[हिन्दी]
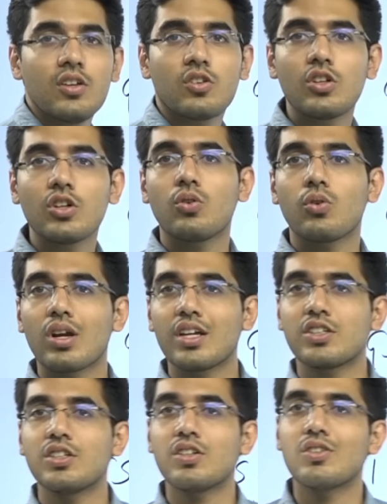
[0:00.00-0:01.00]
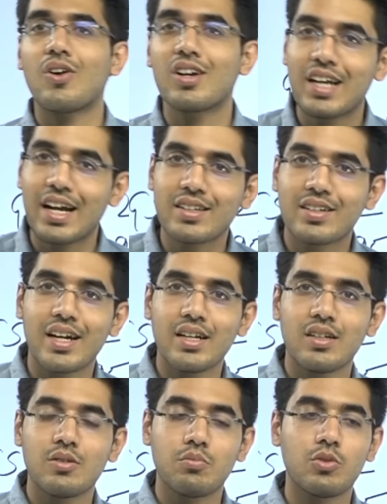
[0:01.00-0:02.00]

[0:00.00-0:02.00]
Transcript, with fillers: सो द कोरिलेशन इज नॉट दैट ग्रेट